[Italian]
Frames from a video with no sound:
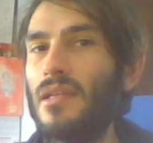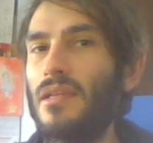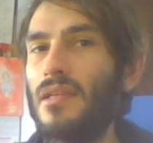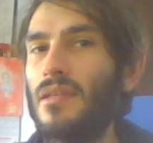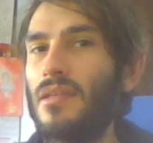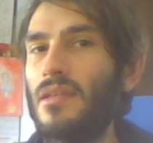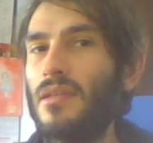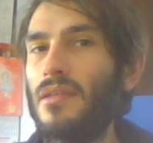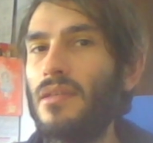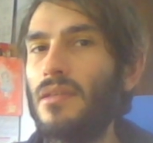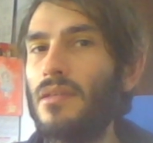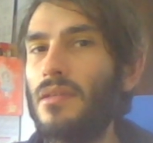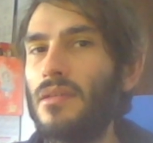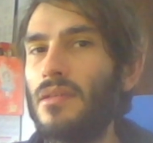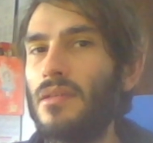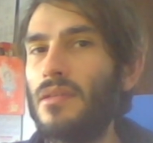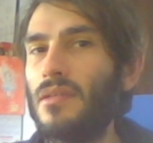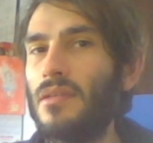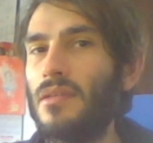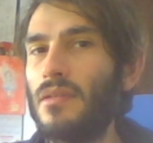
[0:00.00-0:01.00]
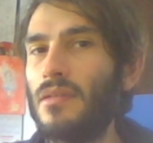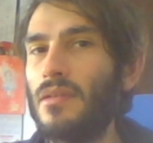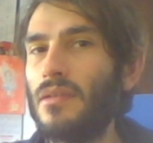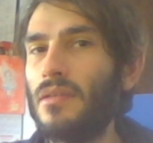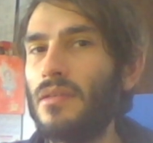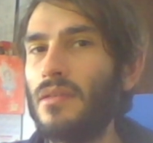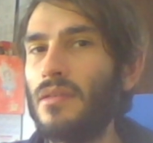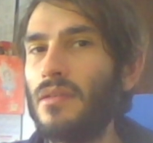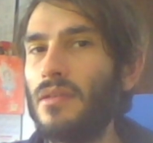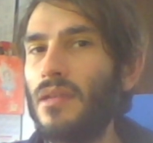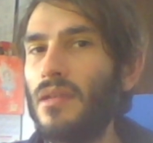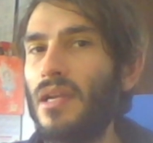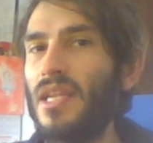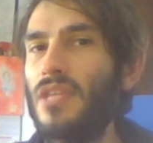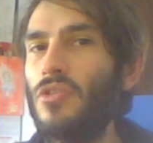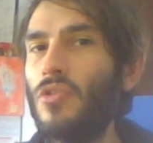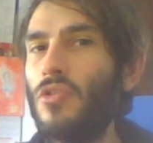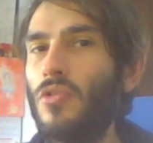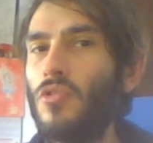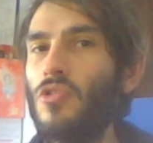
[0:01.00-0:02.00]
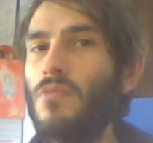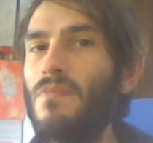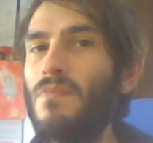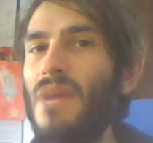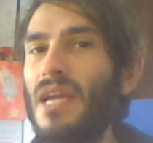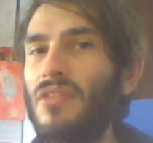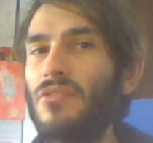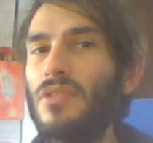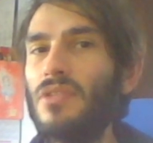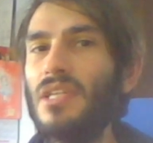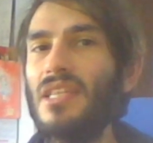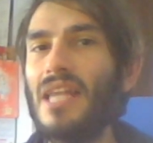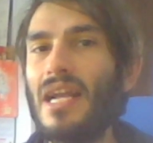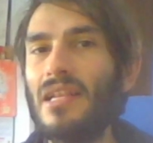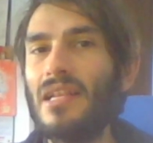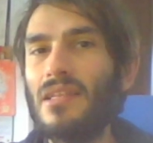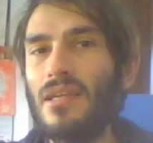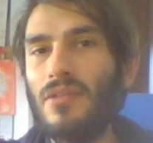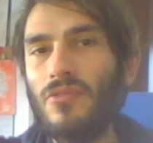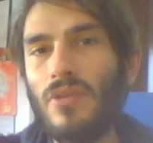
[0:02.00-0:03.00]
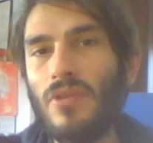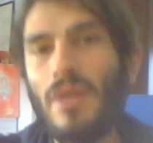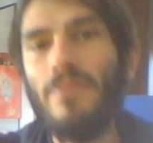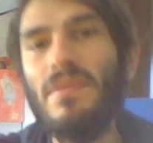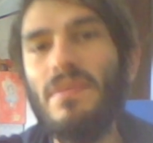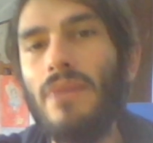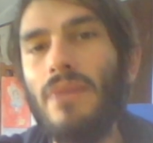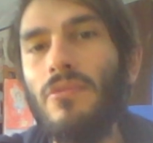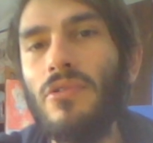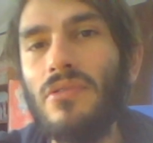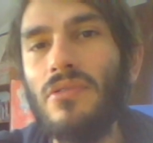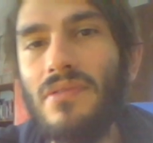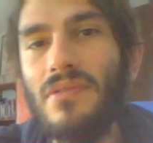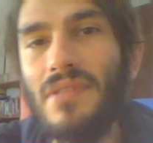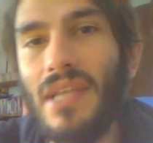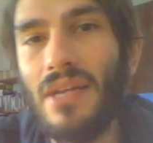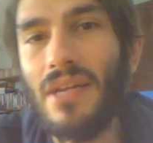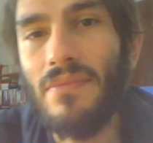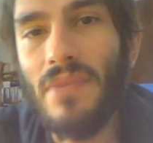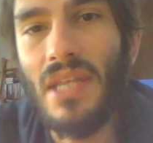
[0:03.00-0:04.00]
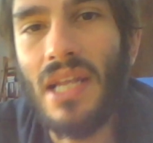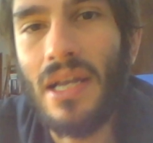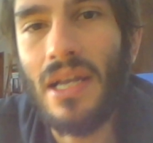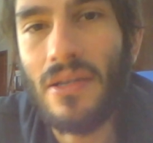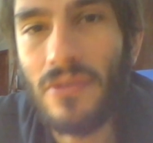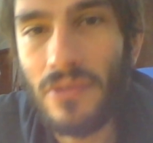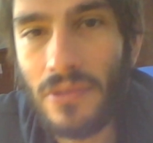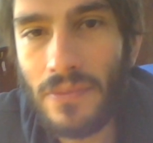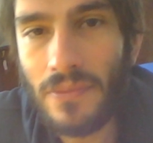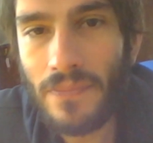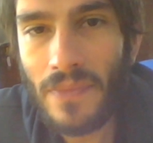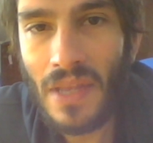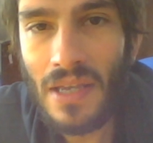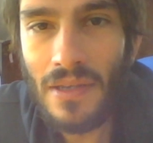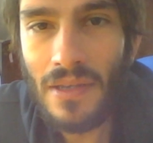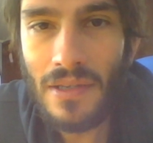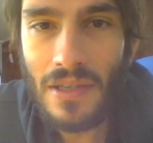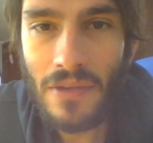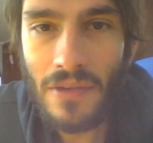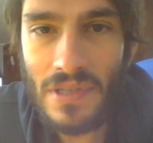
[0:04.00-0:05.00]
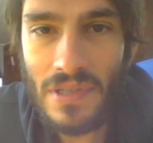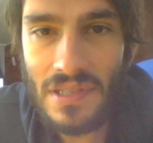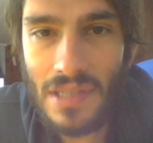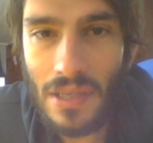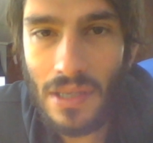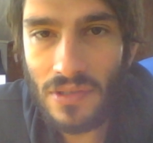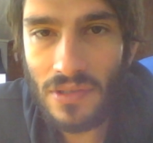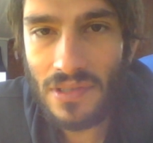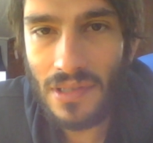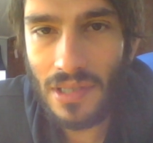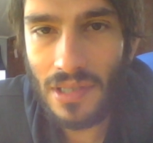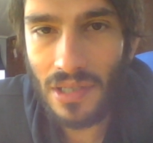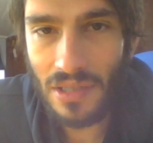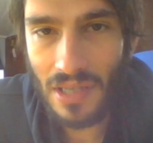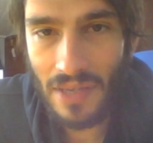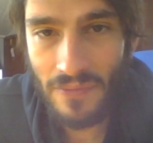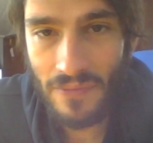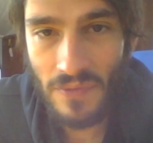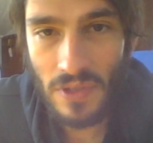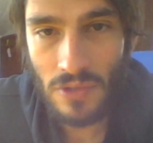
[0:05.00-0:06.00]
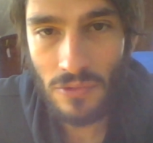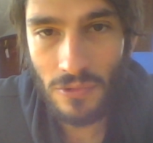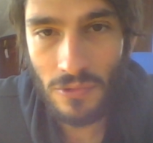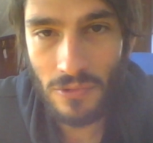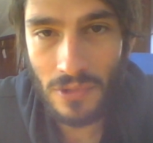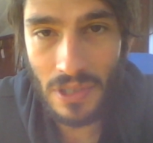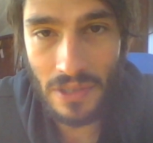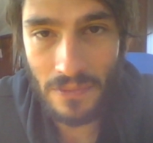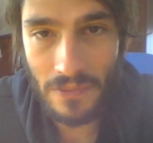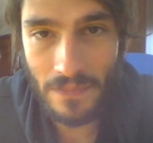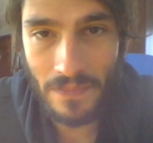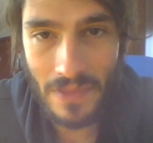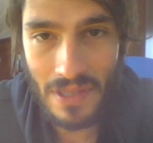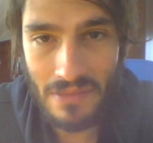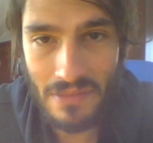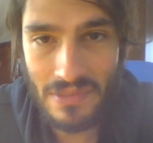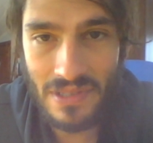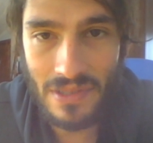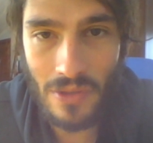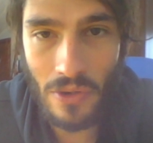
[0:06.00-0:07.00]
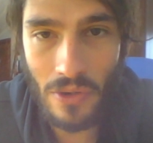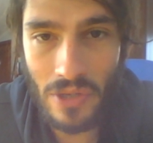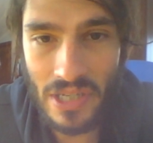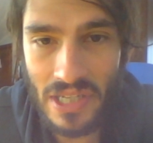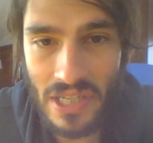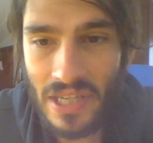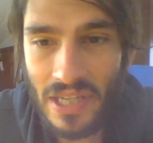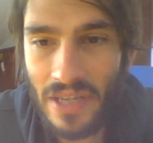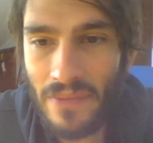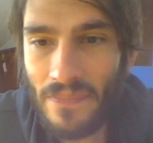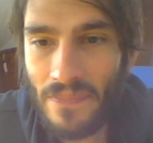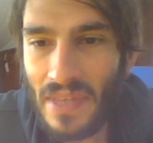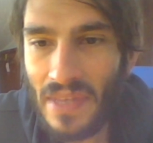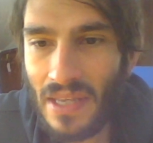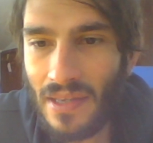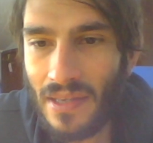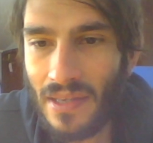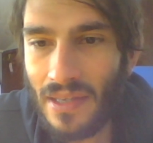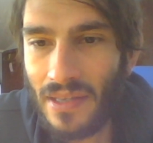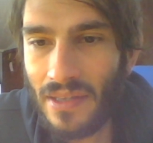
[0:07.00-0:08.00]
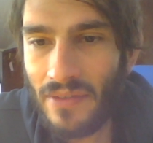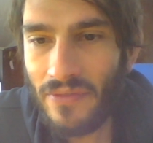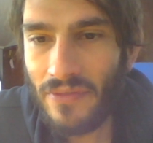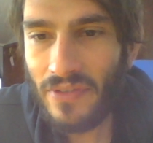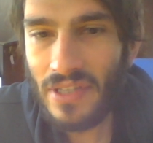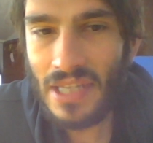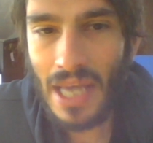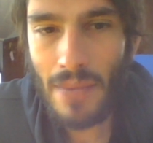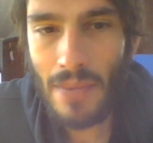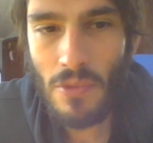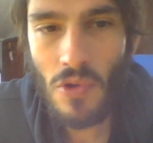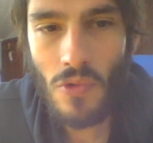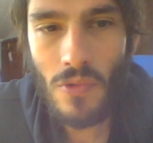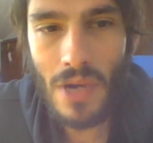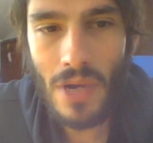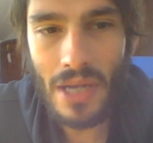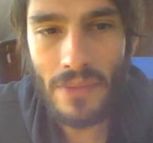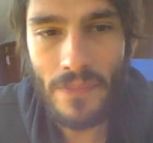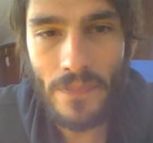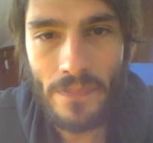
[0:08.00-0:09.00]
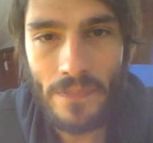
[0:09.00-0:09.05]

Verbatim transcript: eh, Regno Longobardo in Italia, noi abbiamo terminato queste nostre avventure storiche. Finiamo qua.